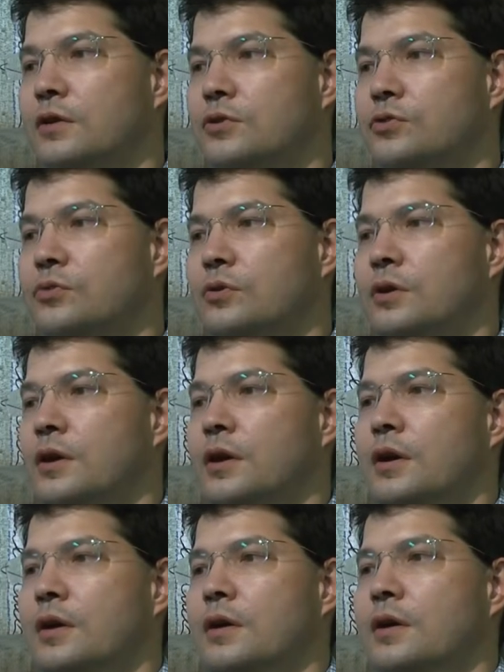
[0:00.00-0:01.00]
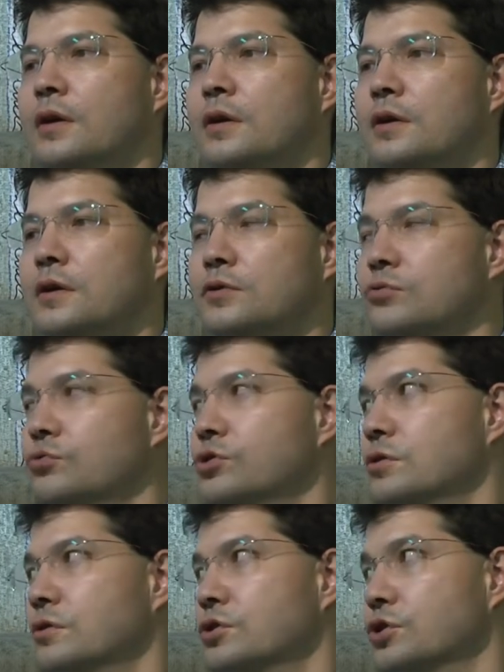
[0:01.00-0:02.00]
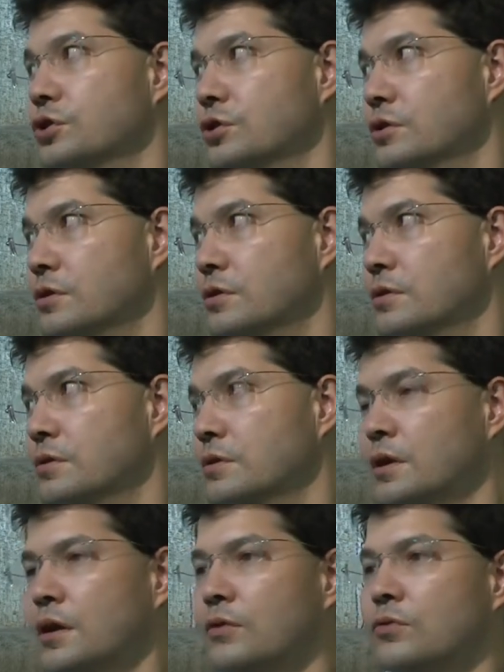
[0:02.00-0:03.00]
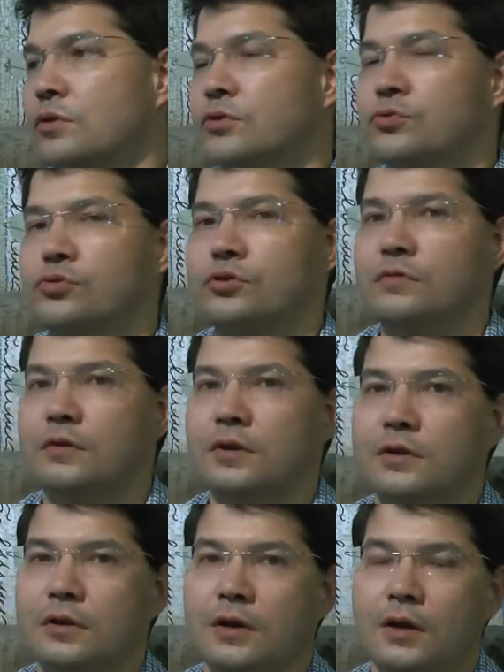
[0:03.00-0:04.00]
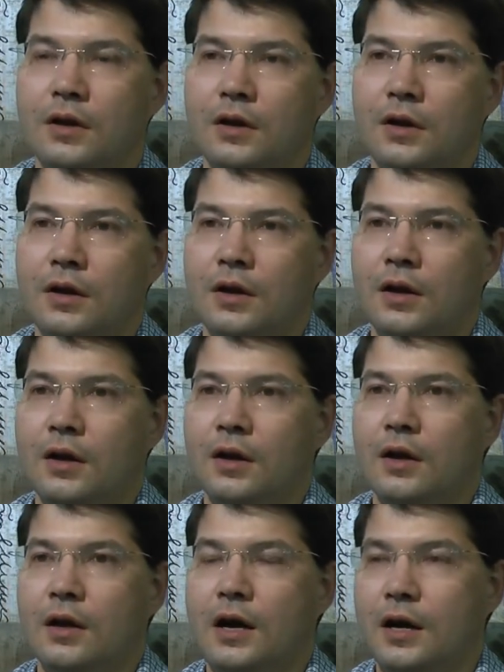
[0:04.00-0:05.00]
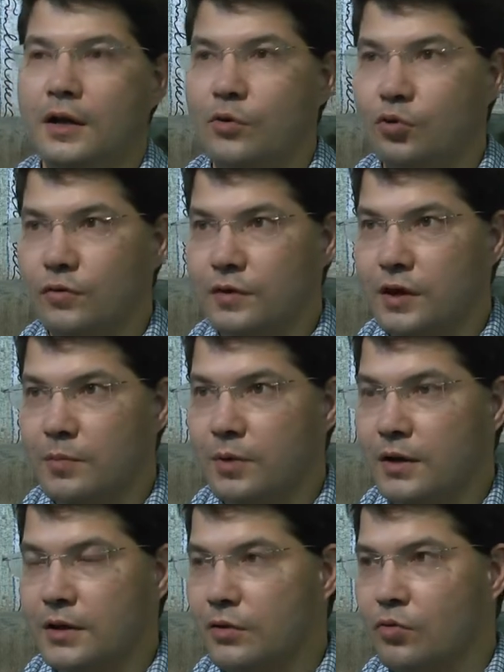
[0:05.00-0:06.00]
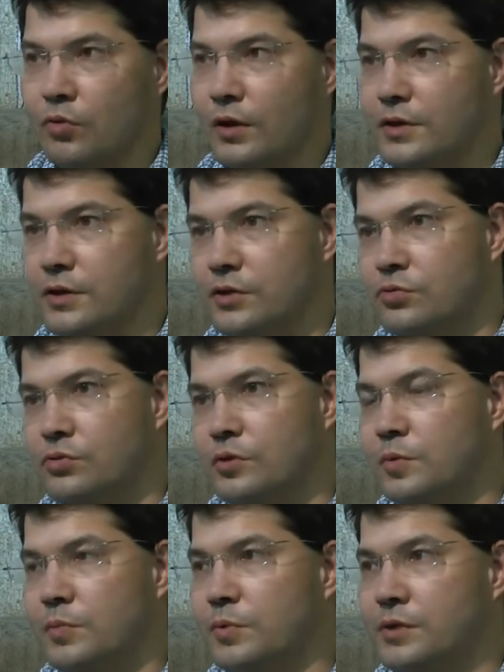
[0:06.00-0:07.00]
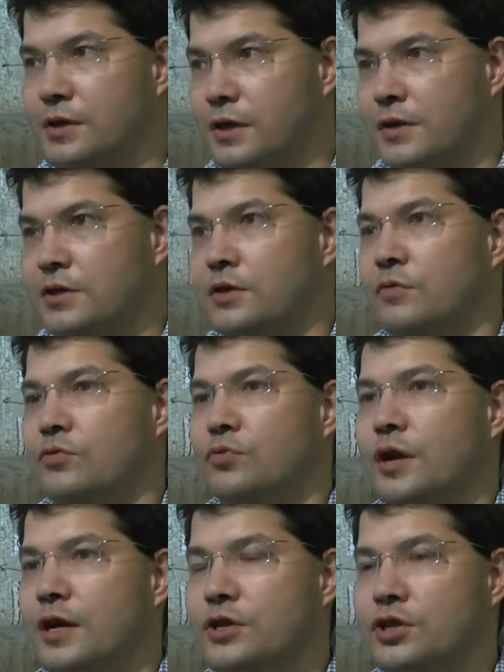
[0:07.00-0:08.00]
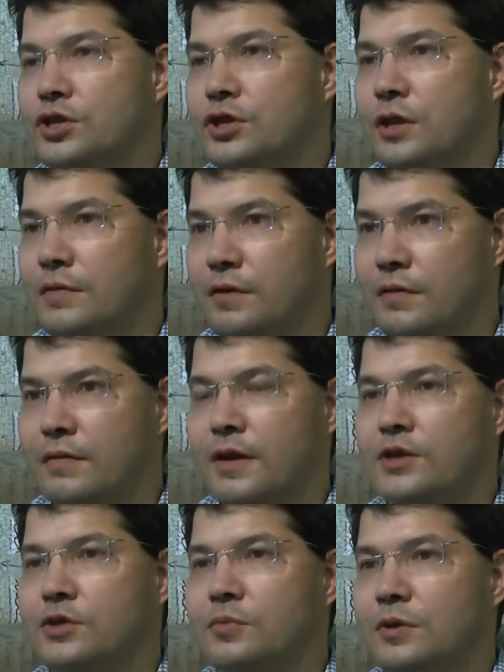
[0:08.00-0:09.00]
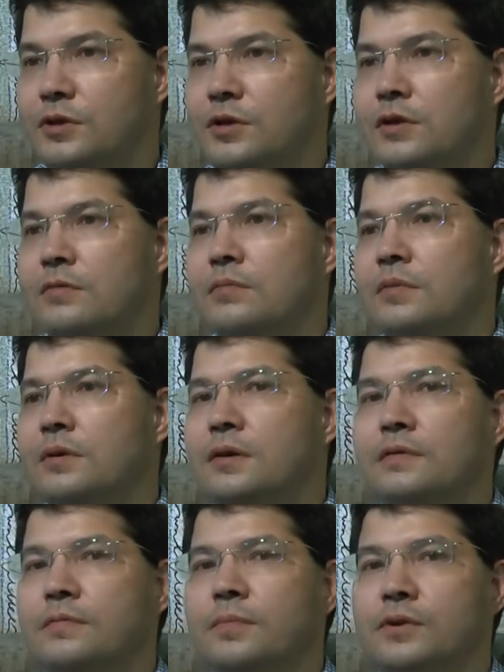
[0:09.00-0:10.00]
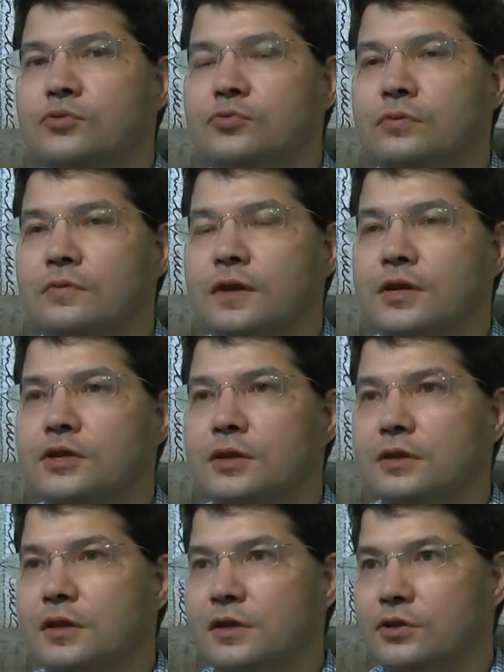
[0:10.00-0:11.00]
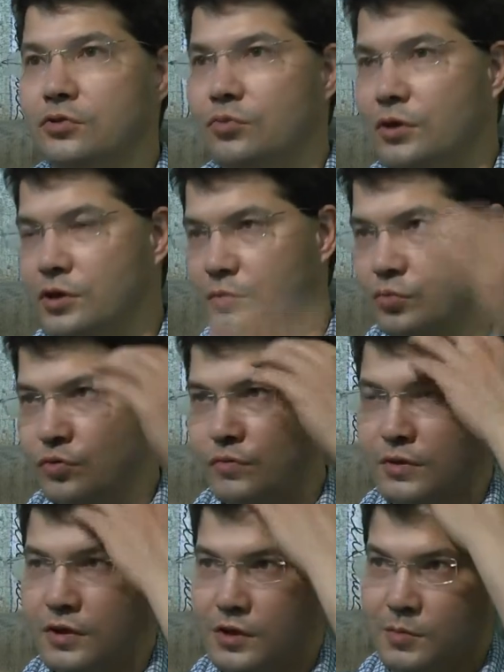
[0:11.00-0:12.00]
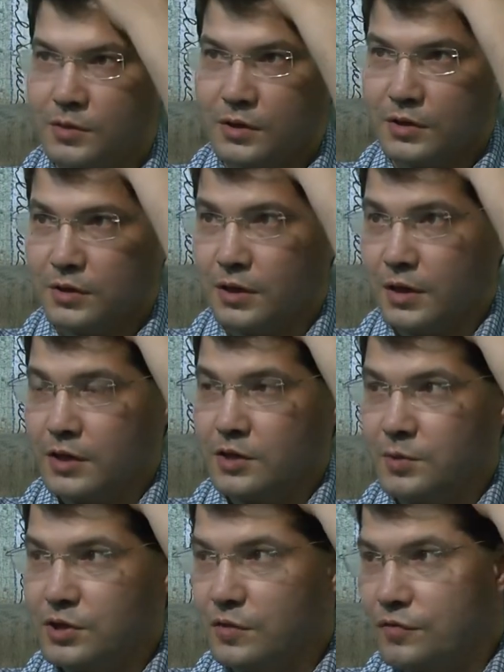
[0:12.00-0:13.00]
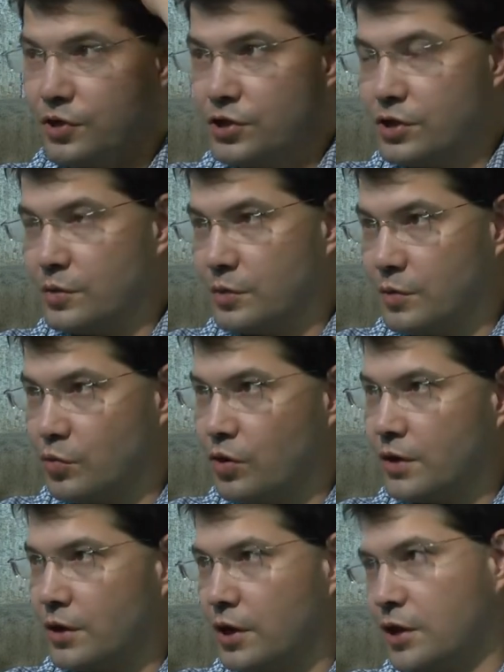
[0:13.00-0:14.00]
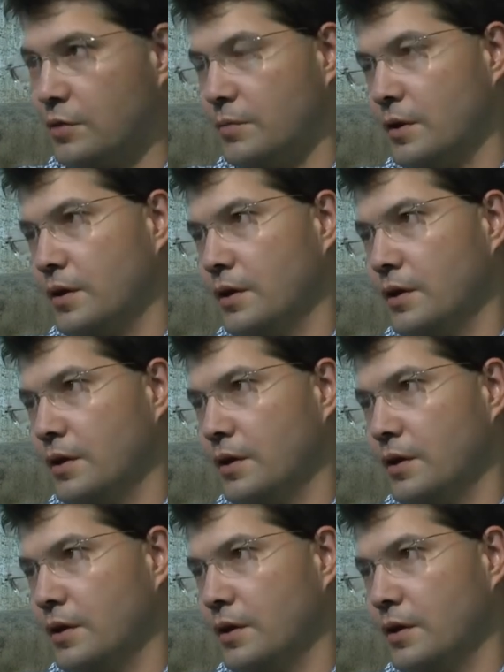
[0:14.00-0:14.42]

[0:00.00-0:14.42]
должно э, жить, да, как оно должно существовать. А на уровне добра такого консенсуса не прописать. Я же говорю, каждый человек в каждом отдельном, э, в каждой отдельной ситуации будет вести себя специфическим, ему конкретным